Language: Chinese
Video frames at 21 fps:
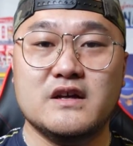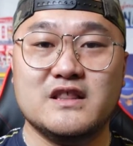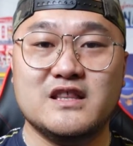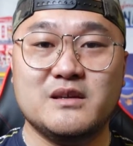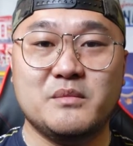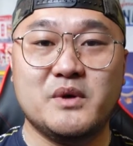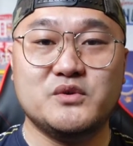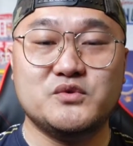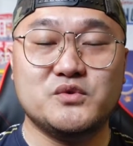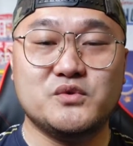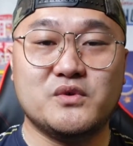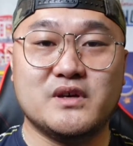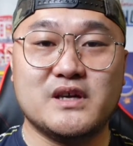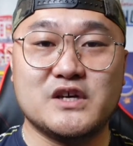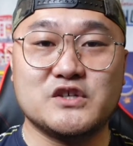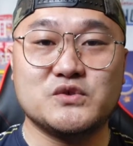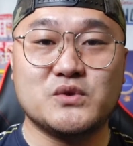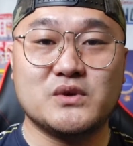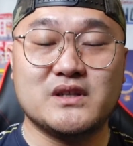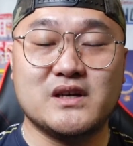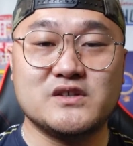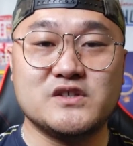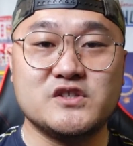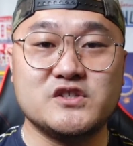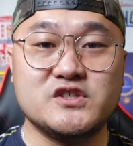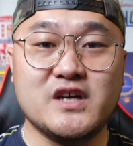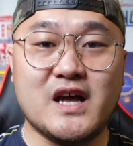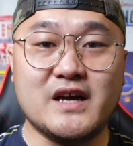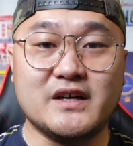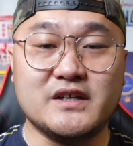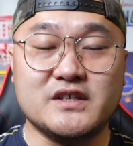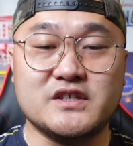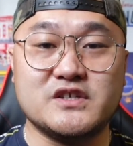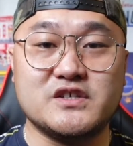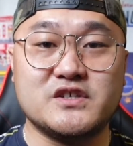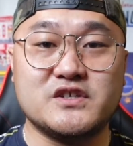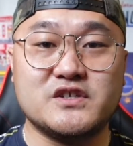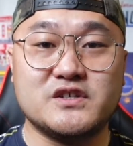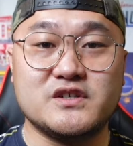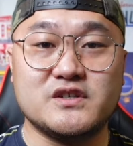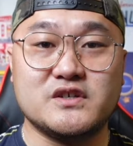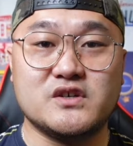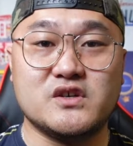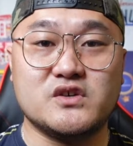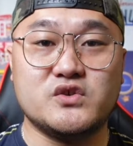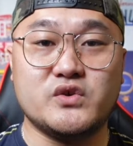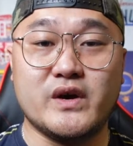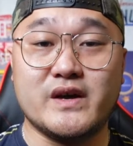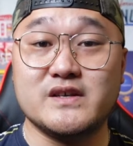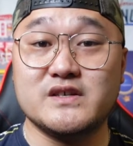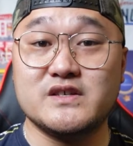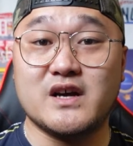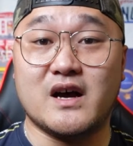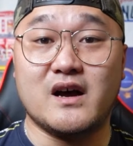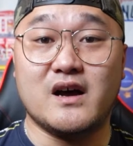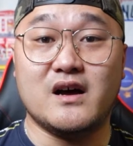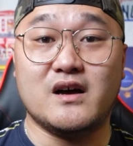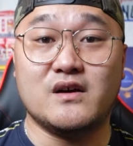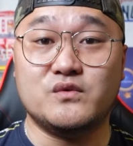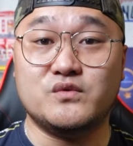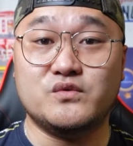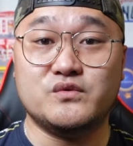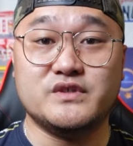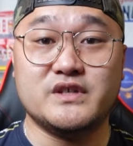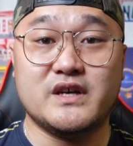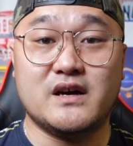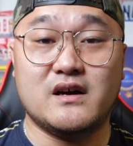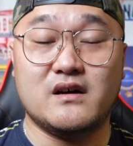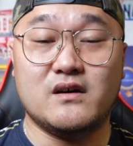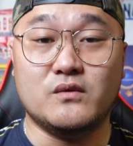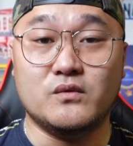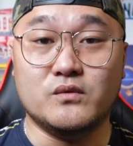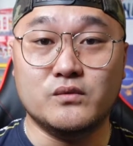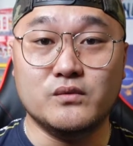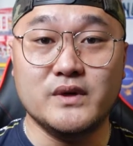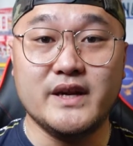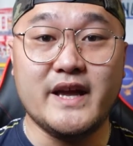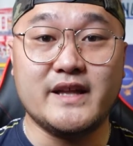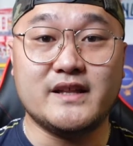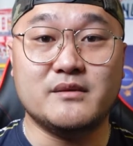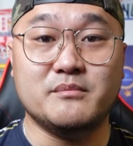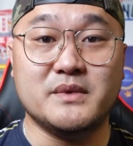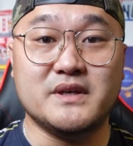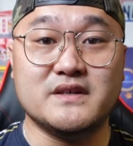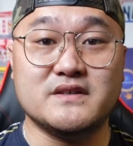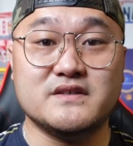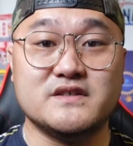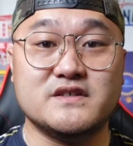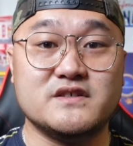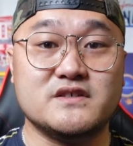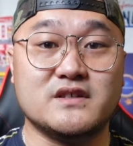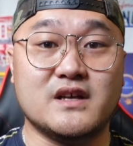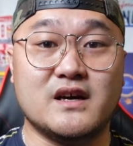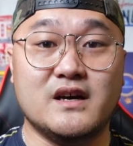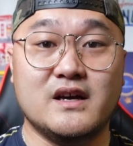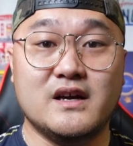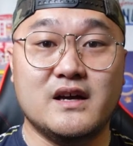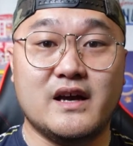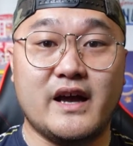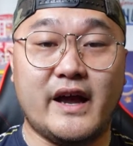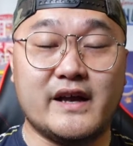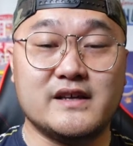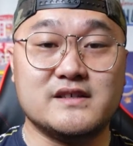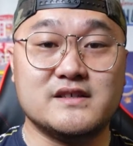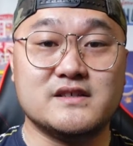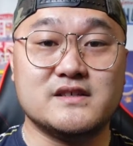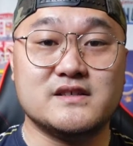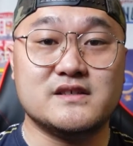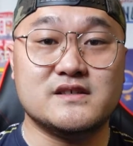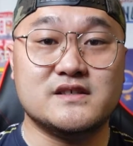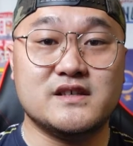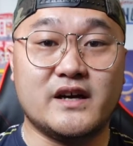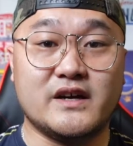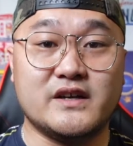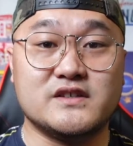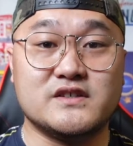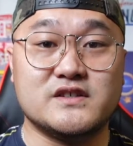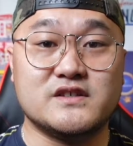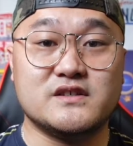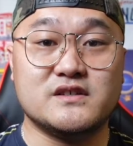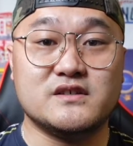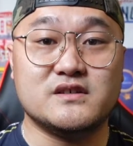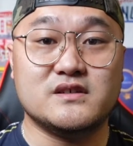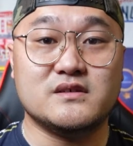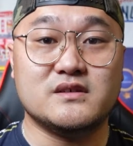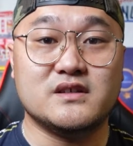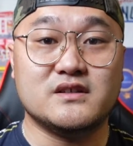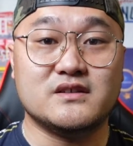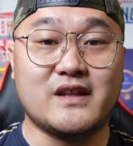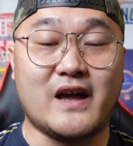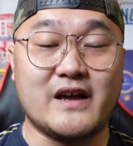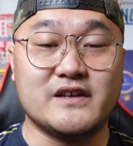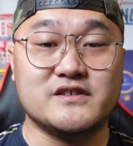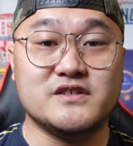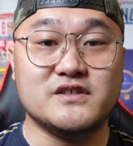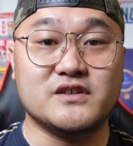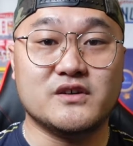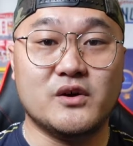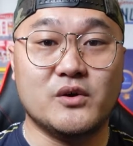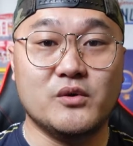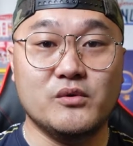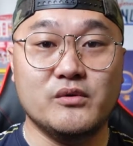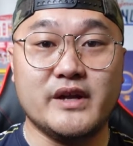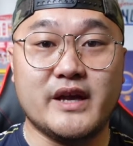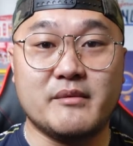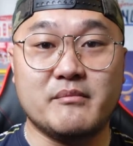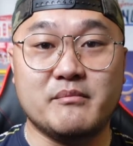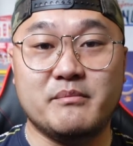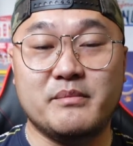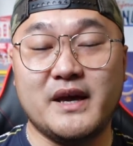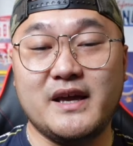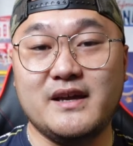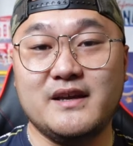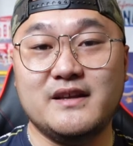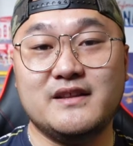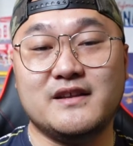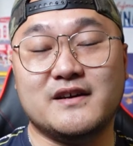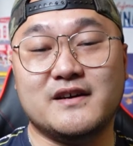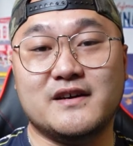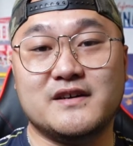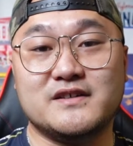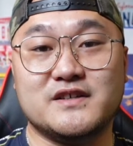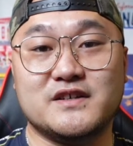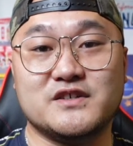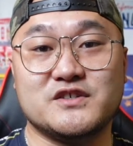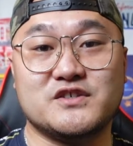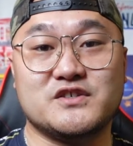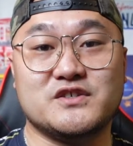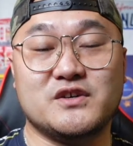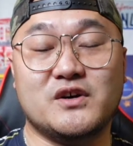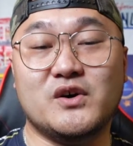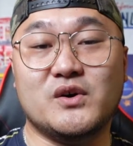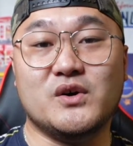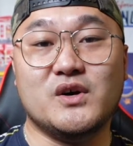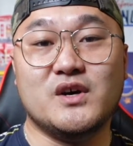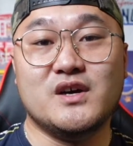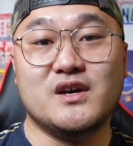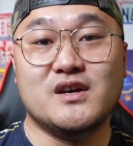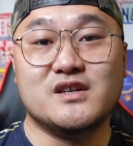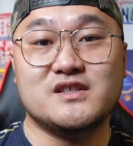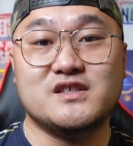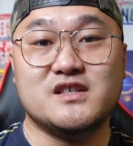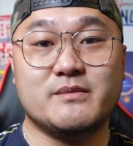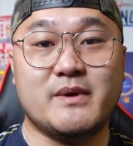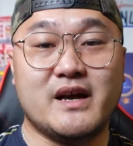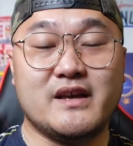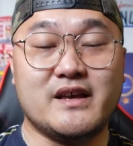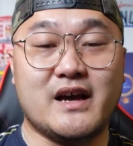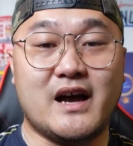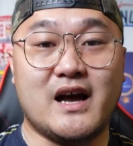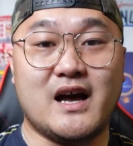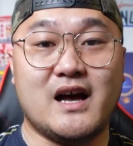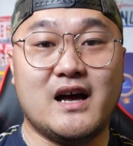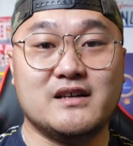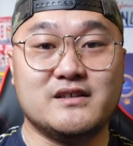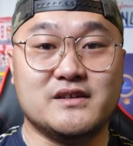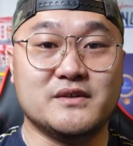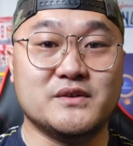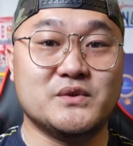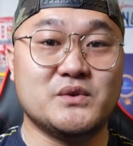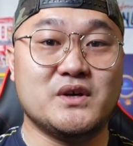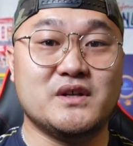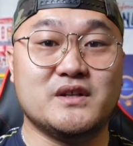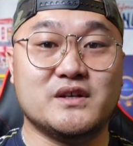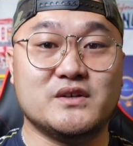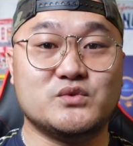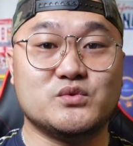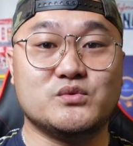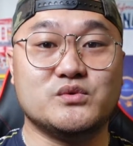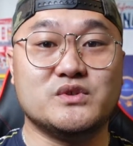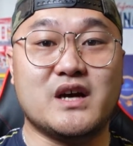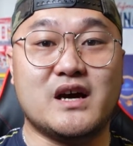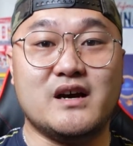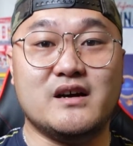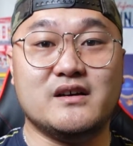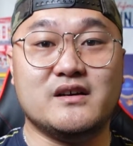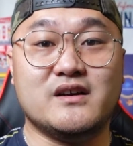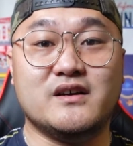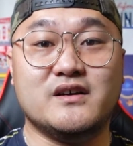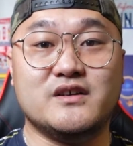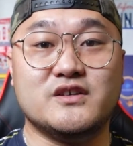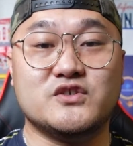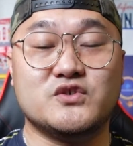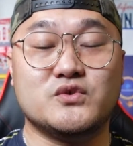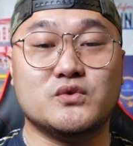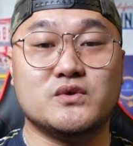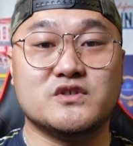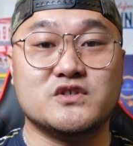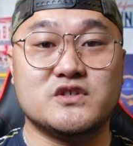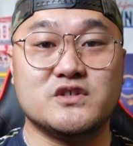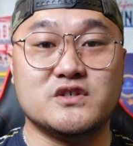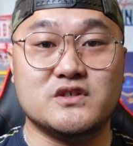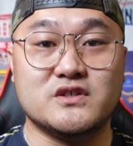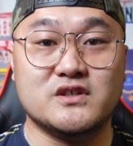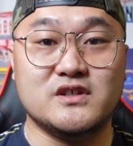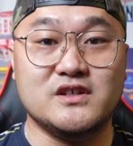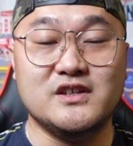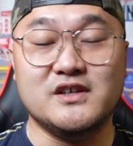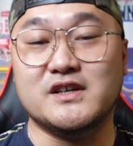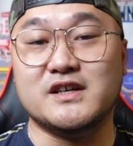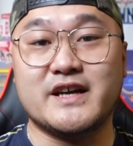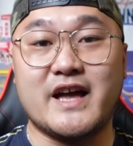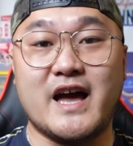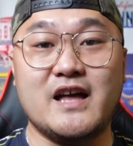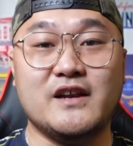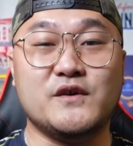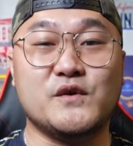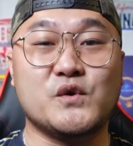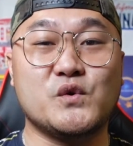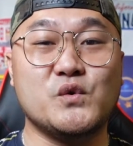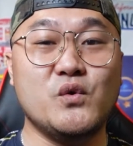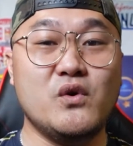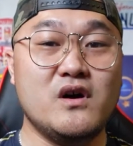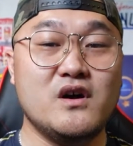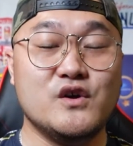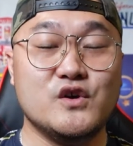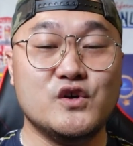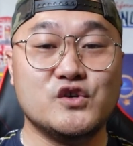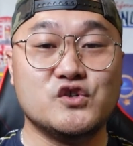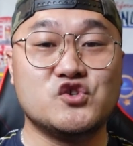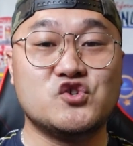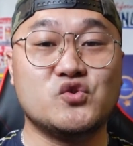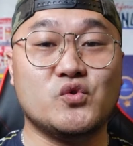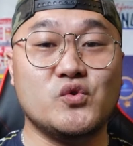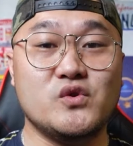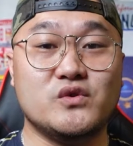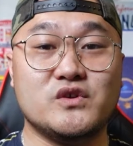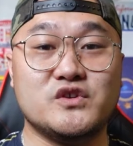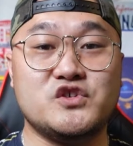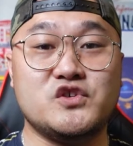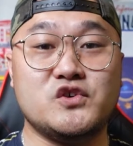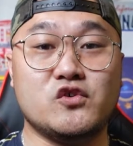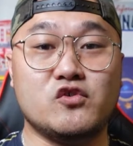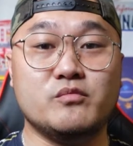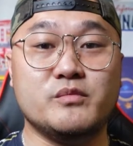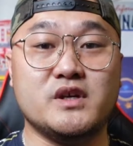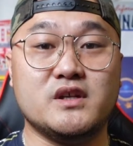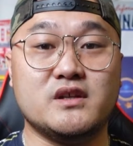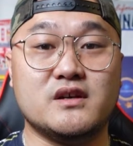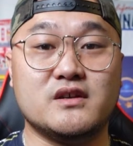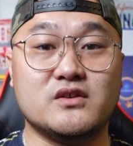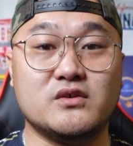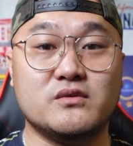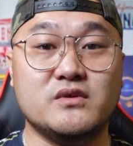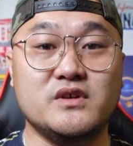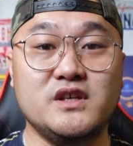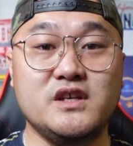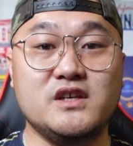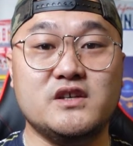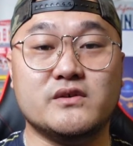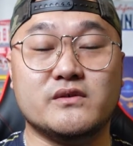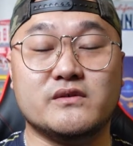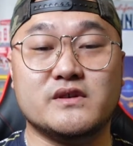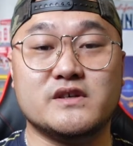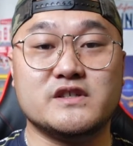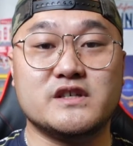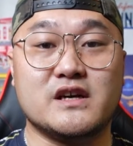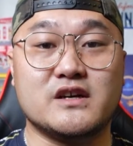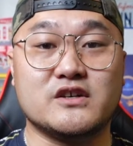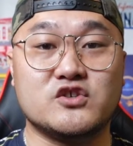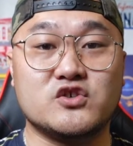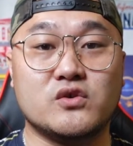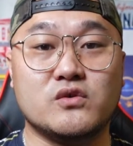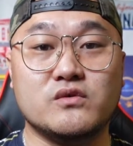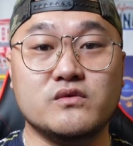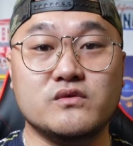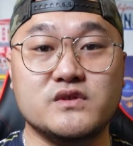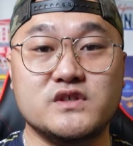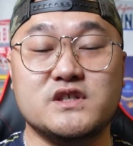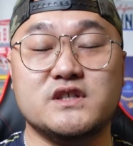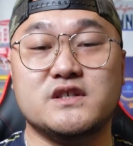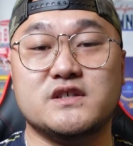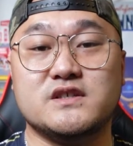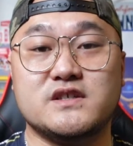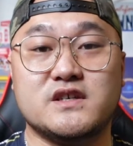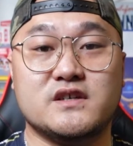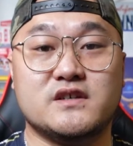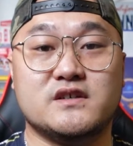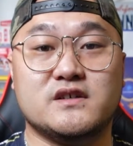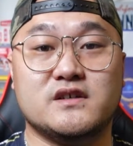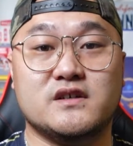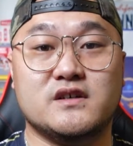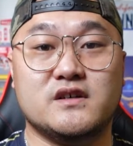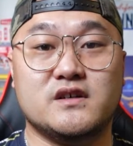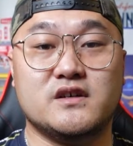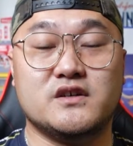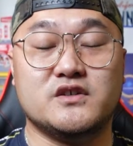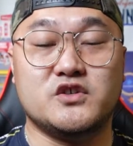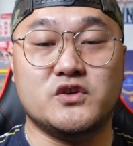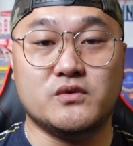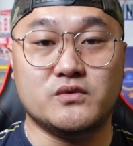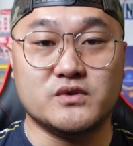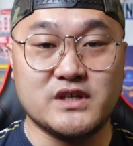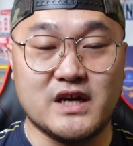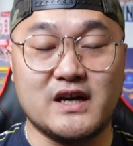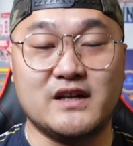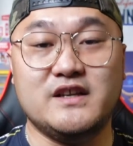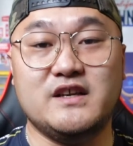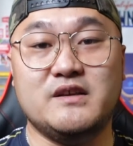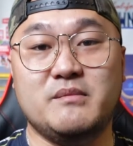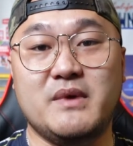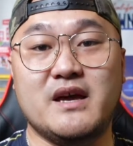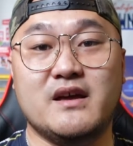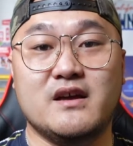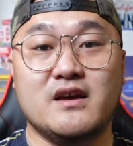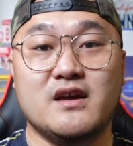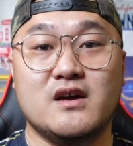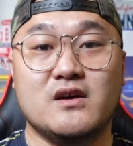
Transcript: 那么，如果要说到上一次全场呼叫吴磊的名字呢，还是上一次打进欧联杯的这个时候，西班牙人队的主场可以说是乐开了锅，所有的球迷呢都一涌而上，冲进这个球场里面。